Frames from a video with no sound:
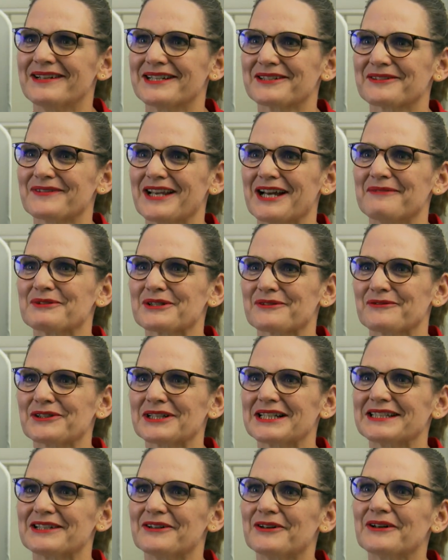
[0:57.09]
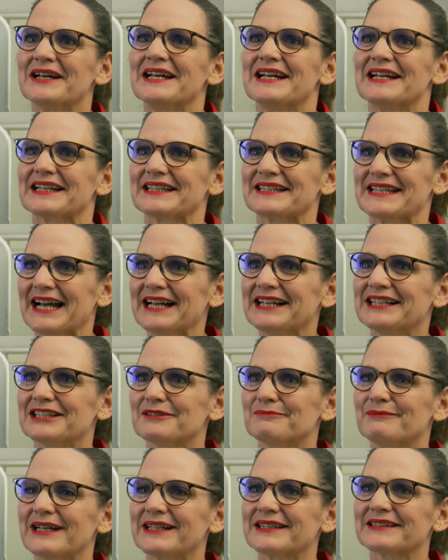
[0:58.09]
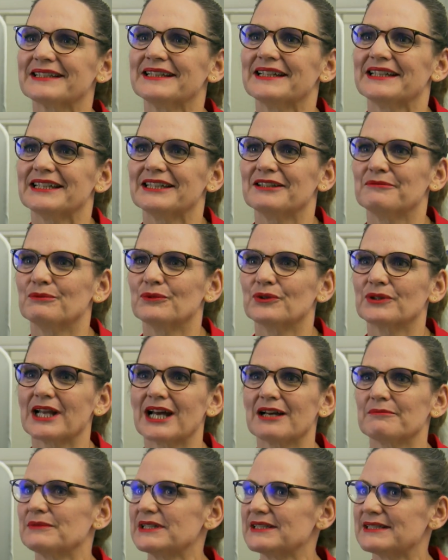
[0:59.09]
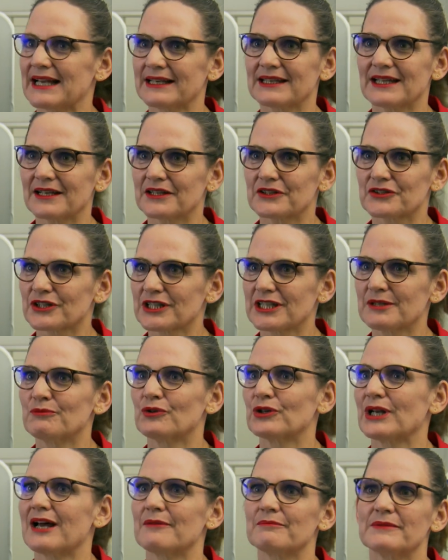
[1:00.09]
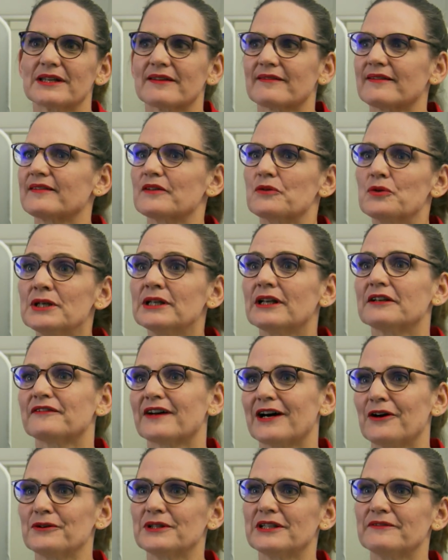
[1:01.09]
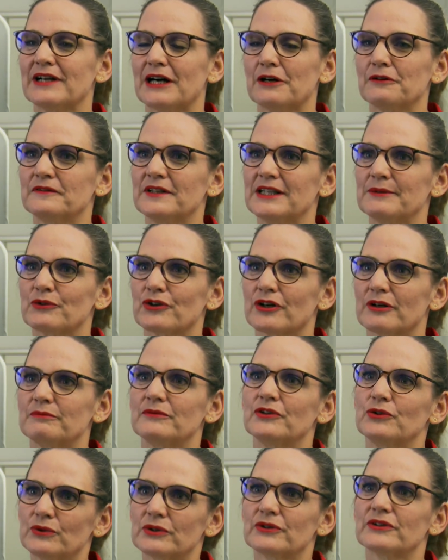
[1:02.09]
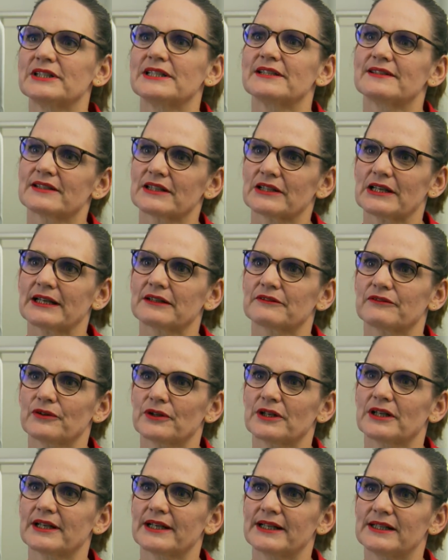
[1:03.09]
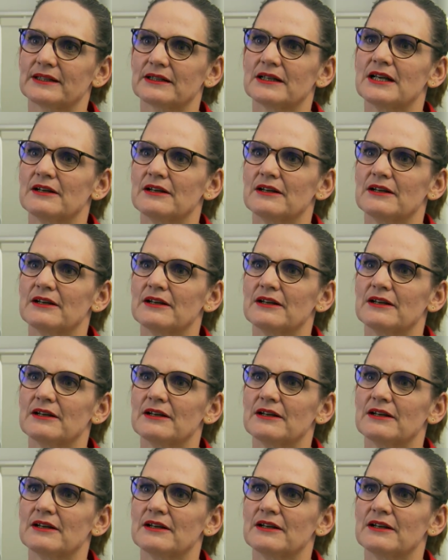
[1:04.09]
Also wir haben uns wirklich auch Gedanken gemacht ähm, und haben diesen Antrag geschrieben und haben jetzt diese 100 Frauen, die wir aufnehmen können, nur durch diese React-Fördergelder